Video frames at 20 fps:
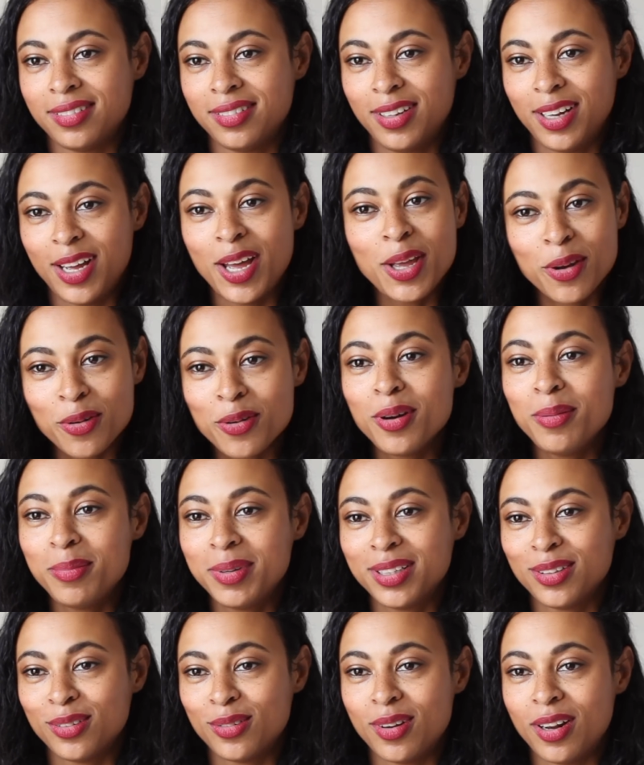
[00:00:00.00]
et eh, encore
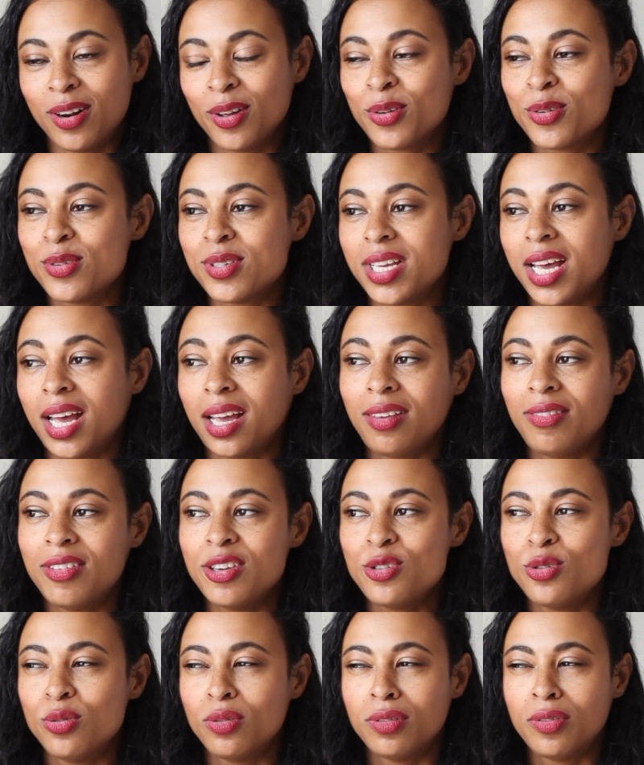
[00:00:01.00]
maintenant, alors que c'est arrivé,
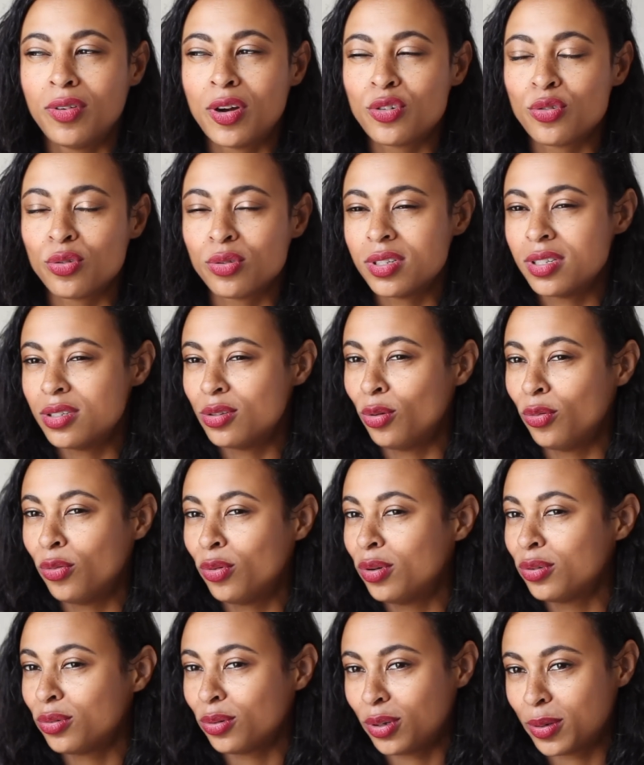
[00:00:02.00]
je devais avoir genre 19
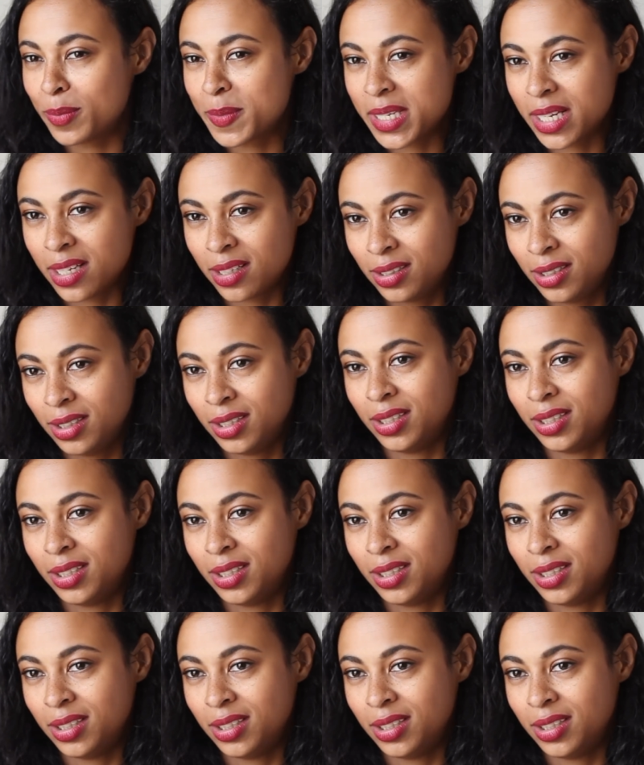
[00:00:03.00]
ans, un truc comme ça.